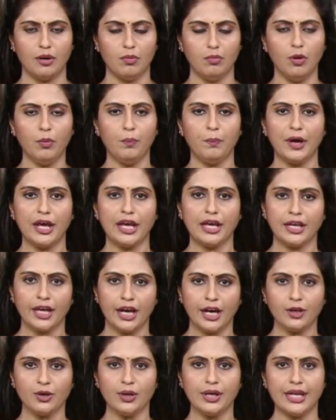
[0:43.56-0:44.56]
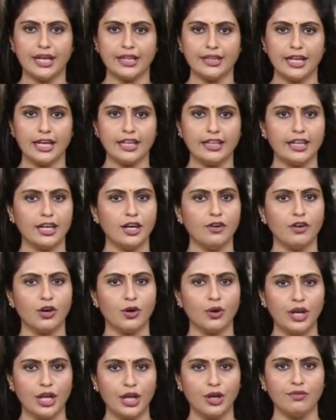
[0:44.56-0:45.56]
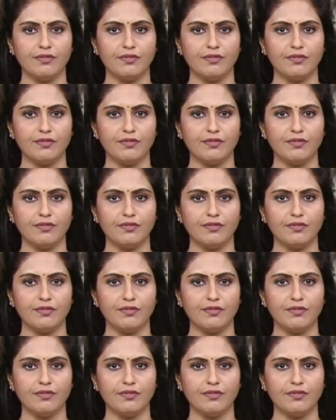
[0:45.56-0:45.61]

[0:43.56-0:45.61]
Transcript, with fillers: ముప్పై గేట్లు ఎత్తి దిగువకు నీరు